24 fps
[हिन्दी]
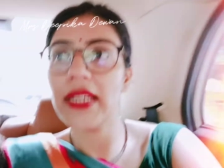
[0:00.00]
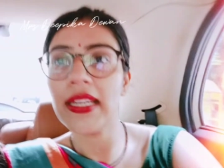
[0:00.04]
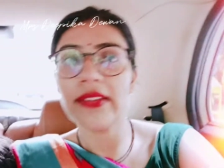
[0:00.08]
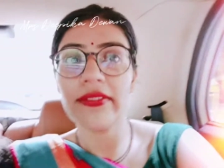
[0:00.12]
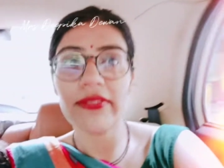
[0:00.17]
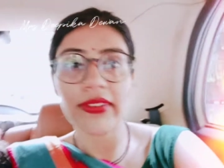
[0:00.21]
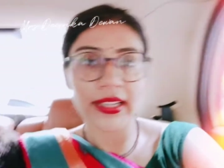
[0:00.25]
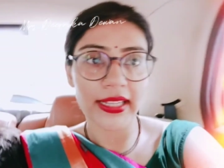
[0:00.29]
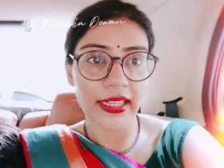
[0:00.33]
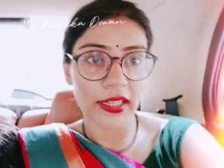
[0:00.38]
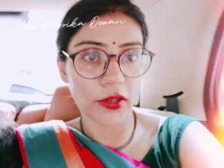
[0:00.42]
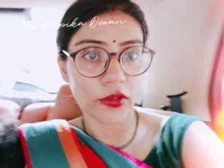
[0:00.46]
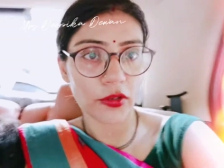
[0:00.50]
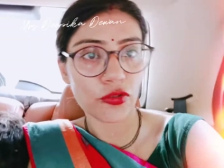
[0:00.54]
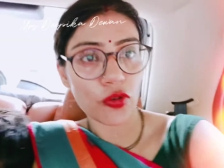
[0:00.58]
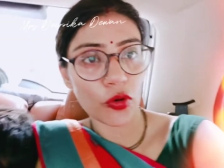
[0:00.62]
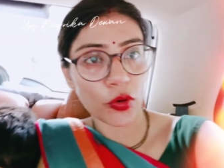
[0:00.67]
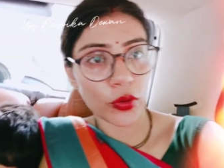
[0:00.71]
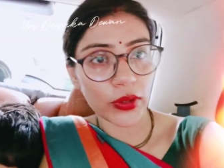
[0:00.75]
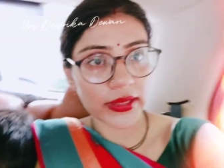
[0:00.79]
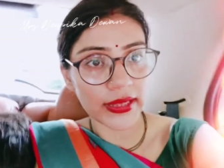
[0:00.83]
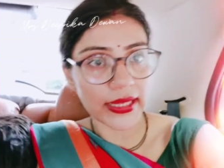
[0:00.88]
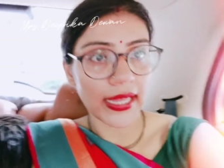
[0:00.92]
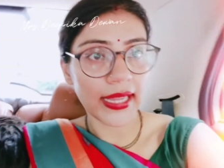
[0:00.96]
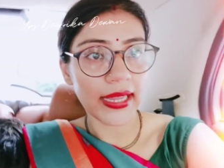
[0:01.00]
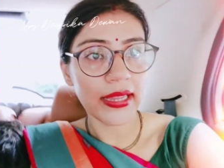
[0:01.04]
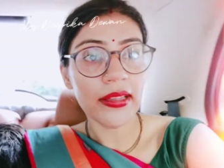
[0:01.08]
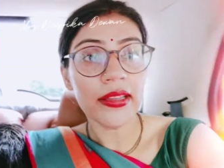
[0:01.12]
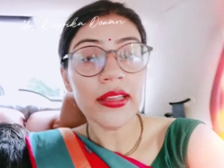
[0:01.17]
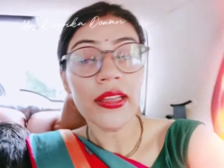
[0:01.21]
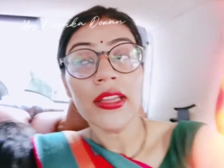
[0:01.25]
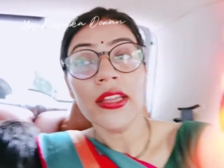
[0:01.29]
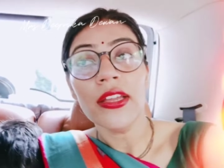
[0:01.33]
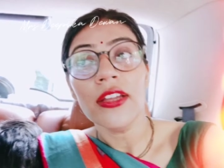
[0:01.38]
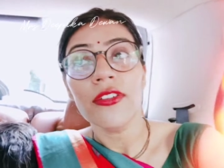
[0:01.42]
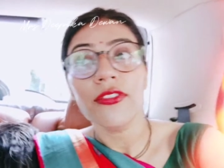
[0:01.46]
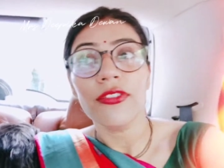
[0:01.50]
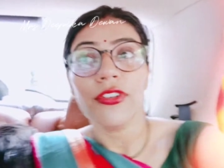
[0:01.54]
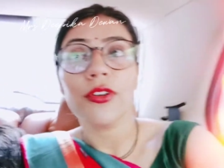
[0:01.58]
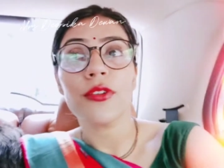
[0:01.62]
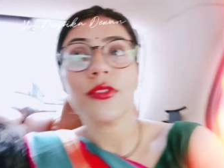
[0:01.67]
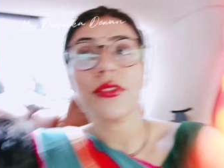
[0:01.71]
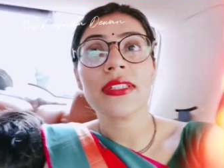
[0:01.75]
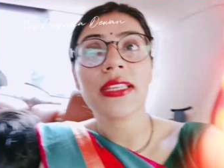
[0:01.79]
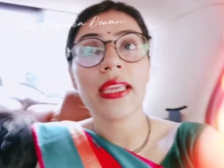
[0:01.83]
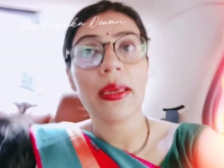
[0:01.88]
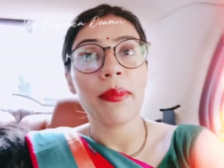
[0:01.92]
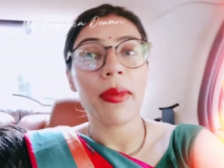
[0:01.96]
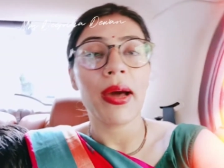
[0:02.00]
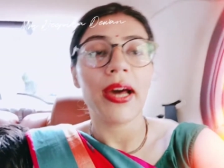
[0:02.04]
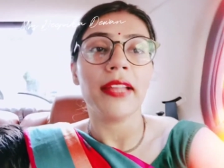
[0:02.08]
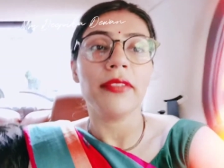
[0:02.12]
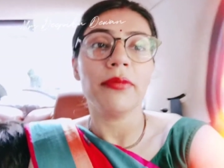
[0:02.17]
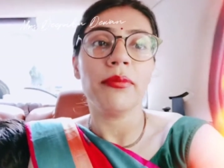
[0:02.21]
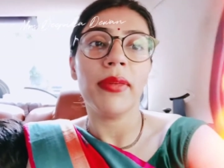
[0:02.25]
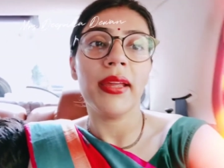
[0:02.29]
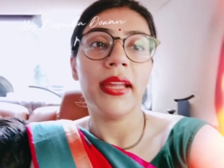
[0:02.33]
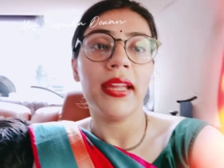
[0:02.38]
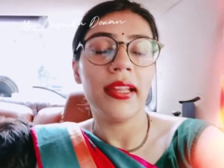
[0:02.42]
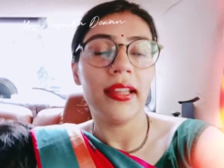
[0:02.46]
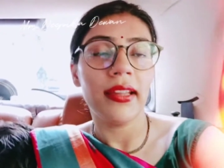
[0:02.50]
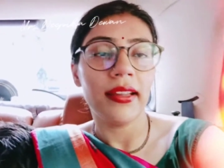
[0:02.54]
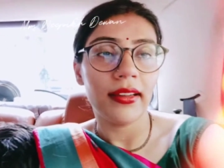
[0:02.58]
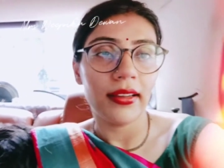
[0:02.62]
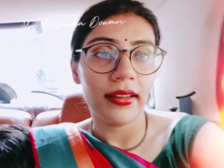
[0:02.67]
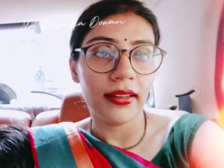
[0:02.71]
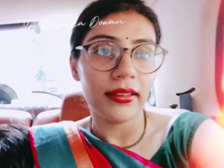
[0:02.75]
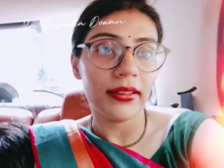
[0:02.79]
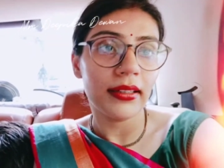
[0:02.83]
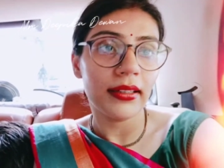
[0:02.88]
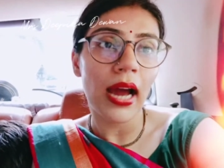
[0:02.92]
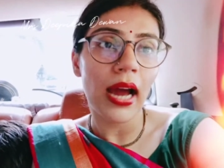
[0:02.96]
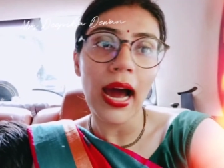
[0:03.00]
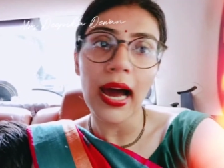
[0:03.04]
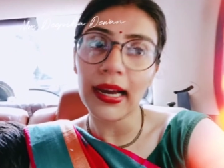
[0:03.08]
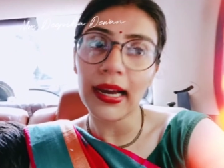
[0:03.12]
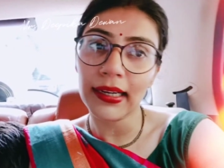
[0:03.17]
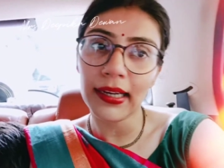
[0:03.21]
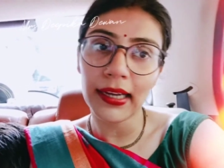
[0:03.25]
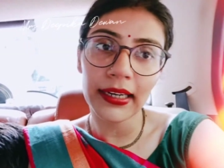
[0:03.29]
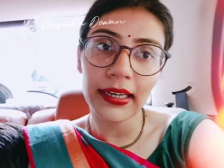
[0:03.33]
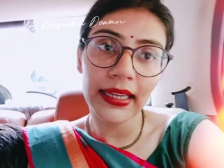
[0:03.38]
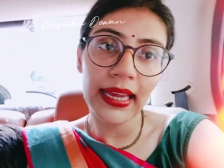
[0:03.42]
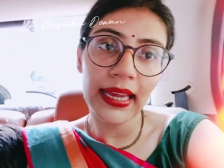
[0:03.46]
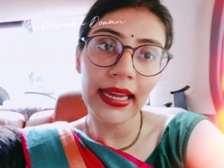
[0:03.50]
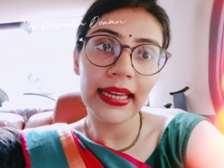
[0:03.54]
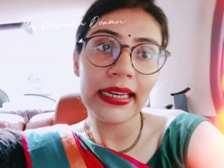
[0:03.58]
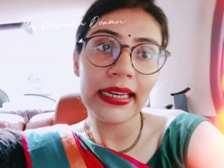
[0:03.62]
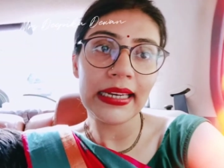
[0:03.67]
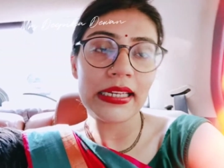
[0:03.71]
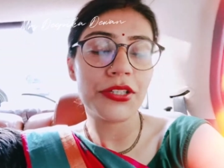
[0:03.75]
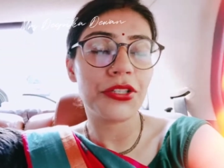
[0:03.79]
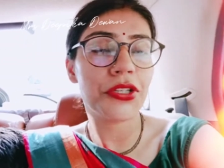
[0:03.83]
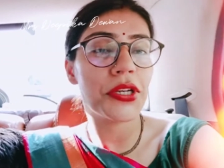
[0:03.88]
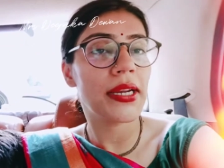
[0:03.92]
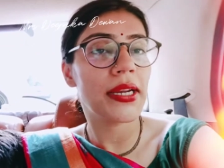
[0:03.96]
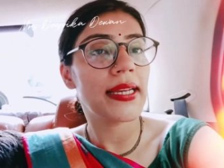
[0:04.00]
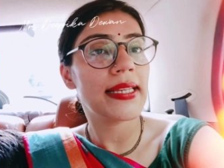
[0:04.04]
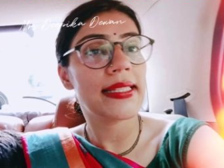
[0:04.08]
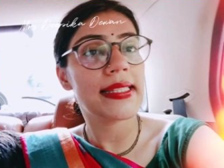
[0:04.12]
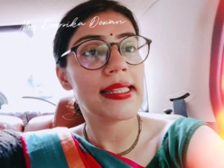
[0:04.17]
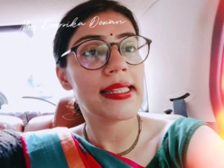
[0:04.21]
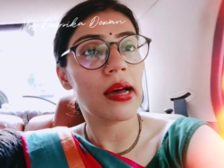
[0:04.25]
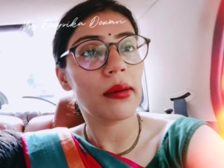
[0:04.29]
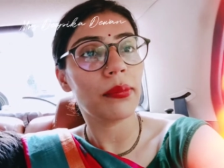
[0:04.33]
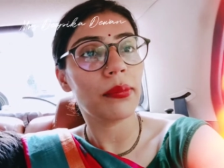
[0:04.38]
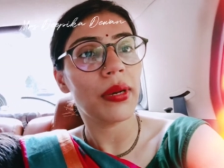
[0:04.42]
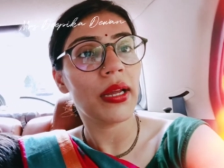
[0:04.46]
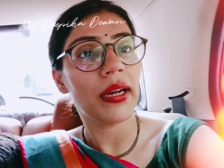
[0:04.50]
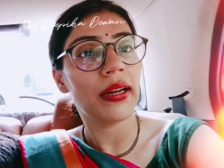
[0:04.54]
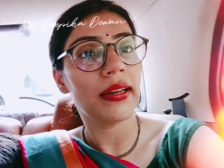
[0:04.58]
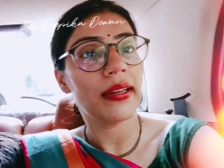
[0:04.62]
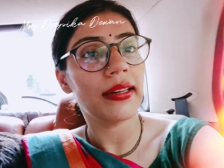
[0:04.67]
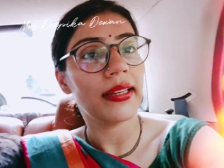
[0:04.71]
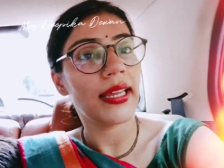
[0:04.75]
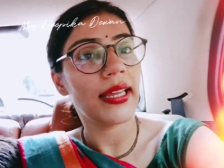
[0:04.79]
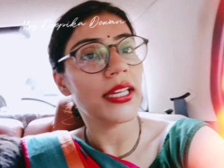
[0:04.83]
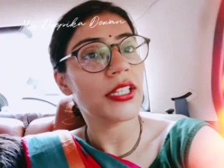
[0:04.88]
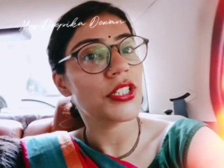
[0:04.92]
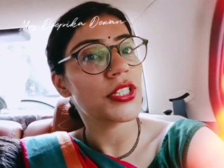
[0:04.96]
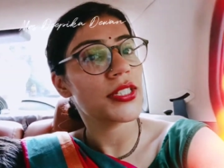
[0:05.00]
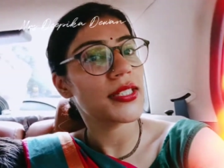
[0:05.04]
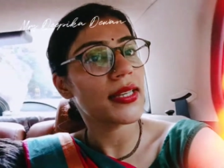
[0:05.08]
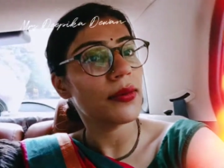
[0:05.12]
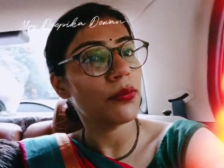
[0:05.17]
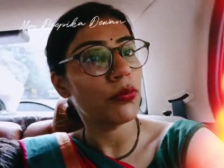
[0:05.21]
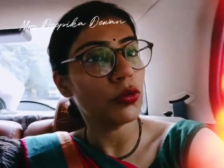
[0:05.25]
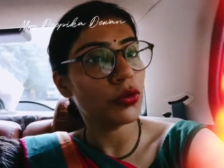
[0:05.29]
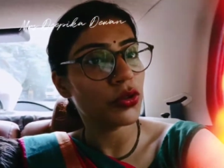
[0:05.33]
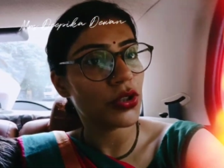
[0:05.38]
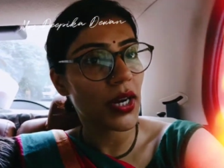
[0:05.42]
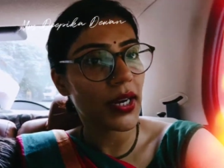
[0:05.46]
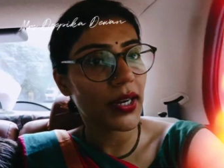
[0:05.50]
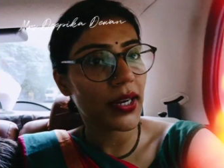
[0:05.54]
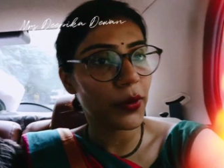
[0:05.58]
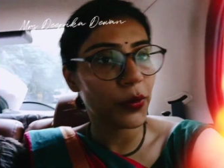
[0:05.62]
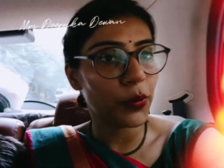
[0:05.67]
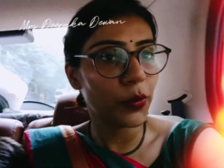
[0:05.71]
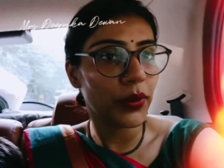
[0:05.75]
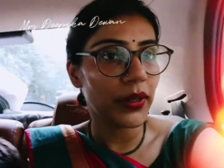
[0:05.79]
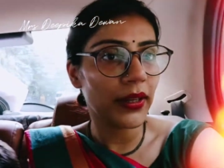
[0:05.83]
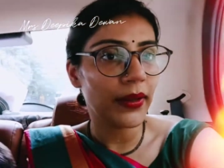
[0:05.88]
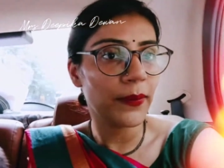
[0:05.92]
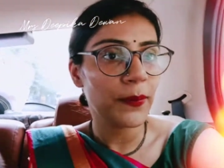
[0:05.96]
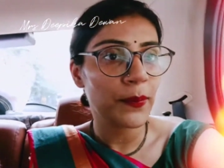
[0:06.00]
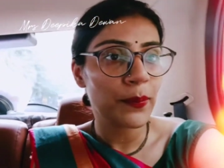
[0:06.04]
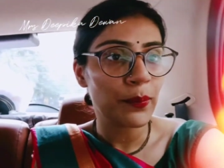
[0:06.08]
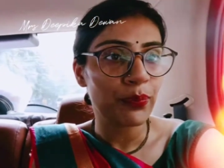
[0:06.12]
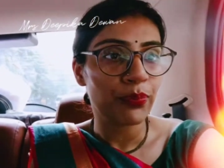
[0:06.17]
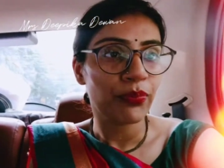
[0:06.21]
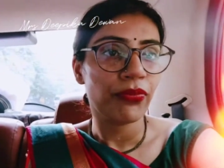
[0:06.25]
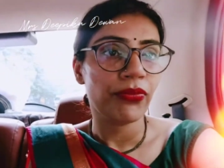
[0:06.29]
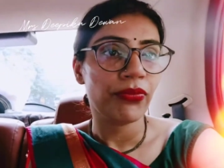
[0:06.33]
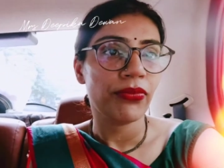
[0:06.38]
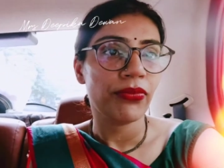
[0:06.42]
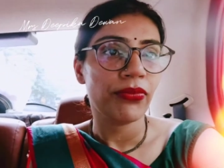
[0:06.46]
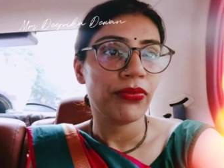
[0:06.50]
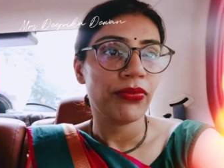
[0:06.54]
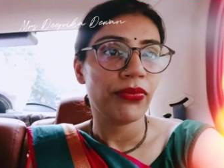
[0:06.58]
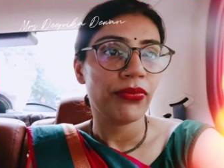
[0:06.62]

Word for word: तो बस अभी वैरी को छोड़ते हैं फिर उसके बाद में आकर के गणेश जी की स्थापना करके अच्छे से पूजा करूँगी